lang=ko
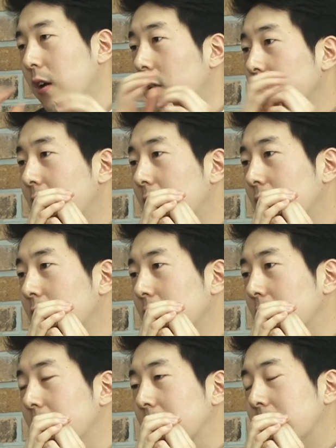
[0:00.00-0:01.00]

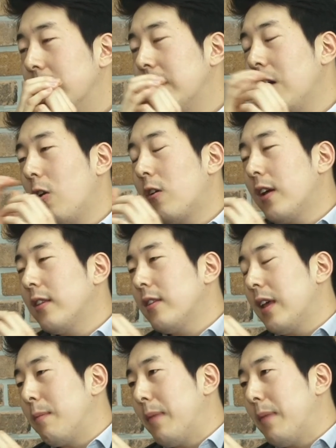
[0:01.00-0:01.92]
컨테이너는 실제 업그레이드된